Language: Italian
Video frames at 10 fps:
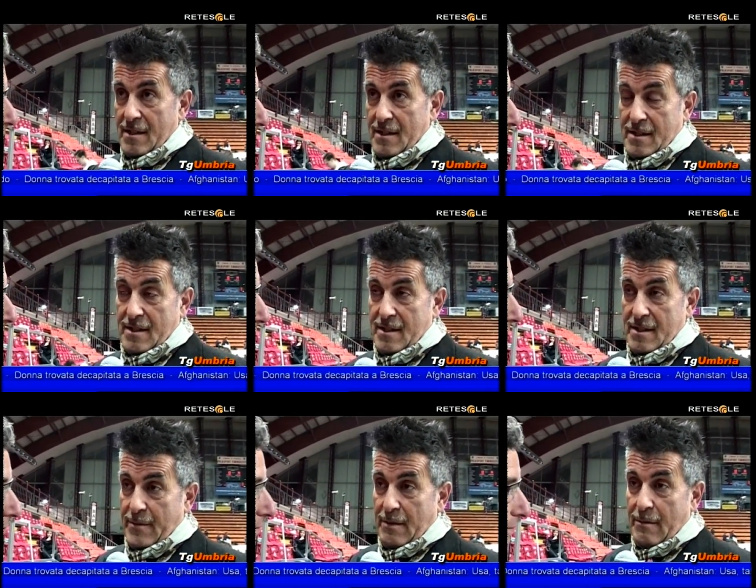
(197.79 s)
Eh,
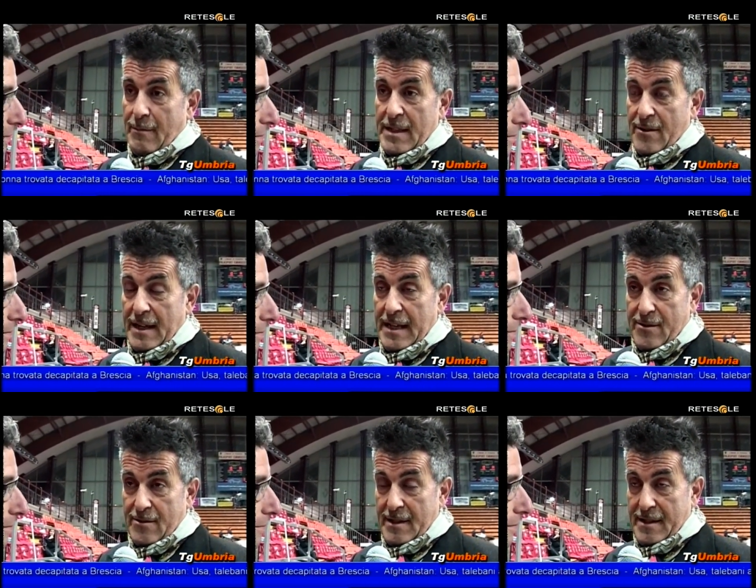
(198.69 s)
abbiamo
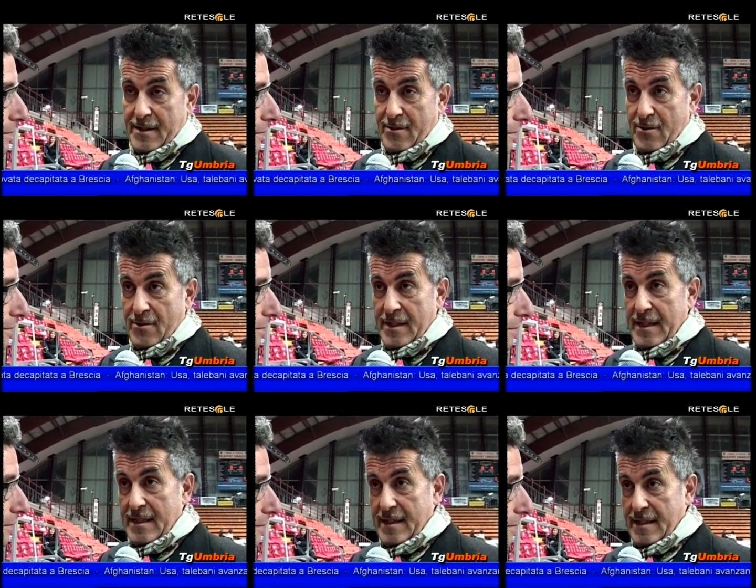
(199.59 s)
abbandonato al secondo
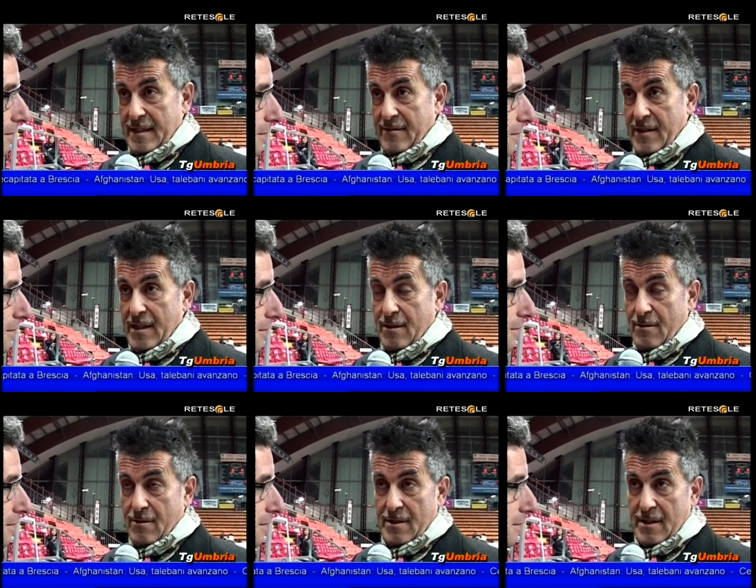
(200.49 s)
set, eh,
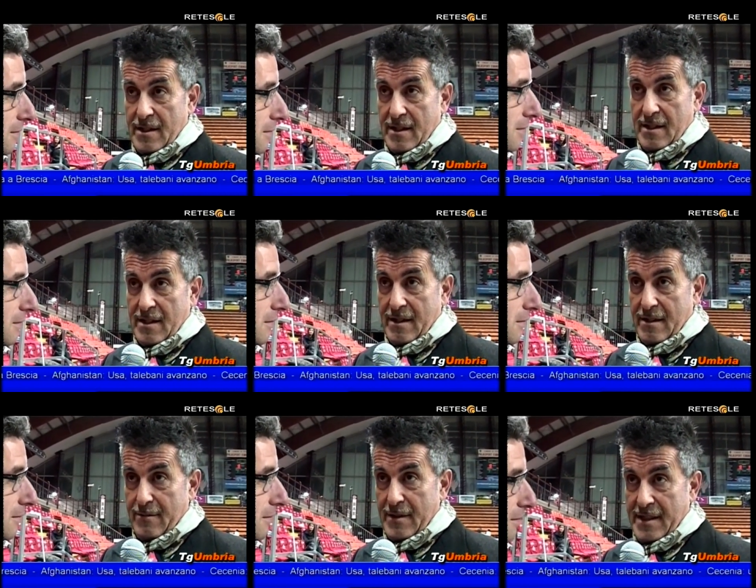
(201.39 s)
vinto
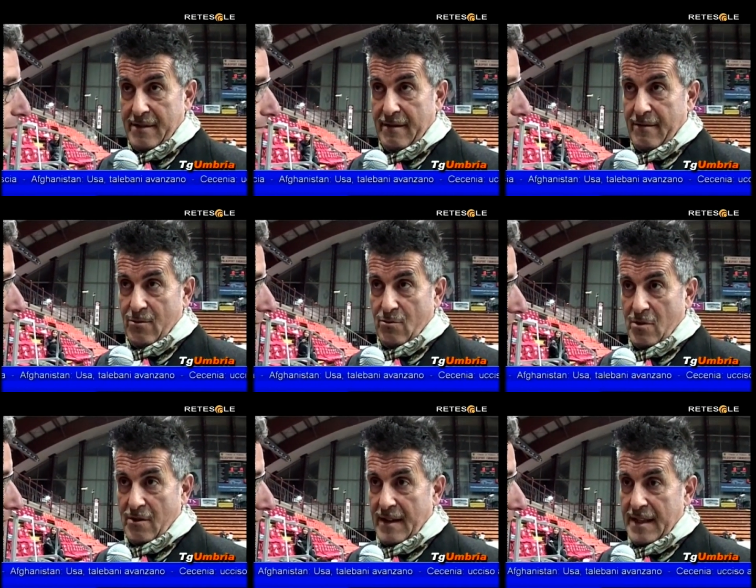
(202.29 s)
e pensavamo
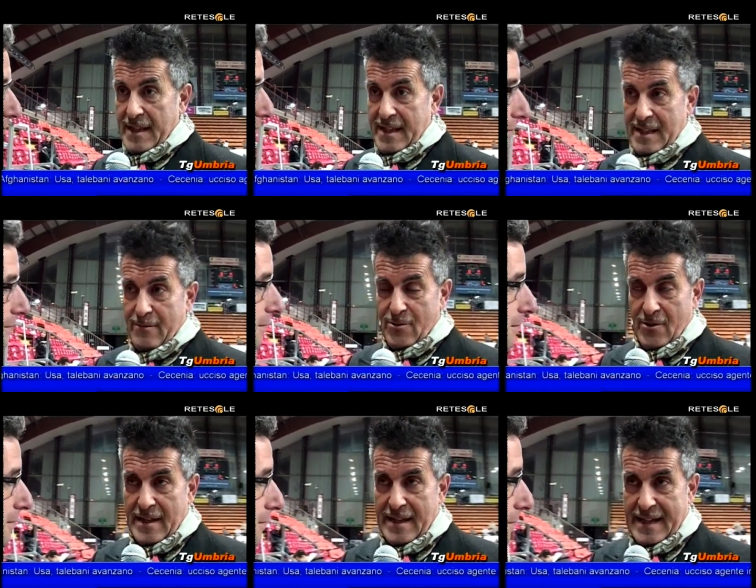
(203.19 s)
tutti quanti che saremmo
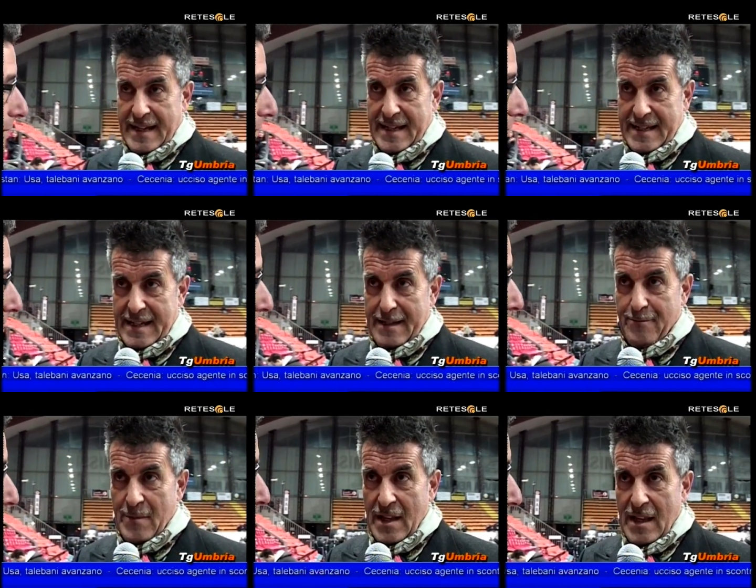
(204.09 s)
tornati a casa
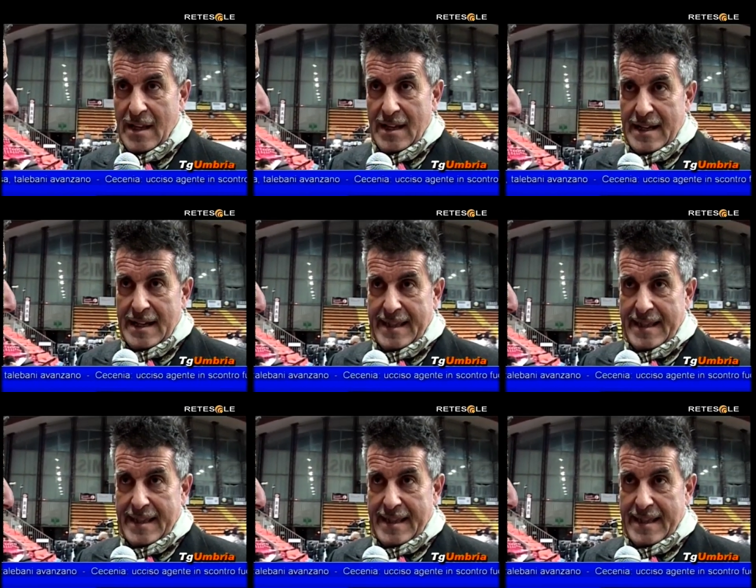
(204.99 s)
al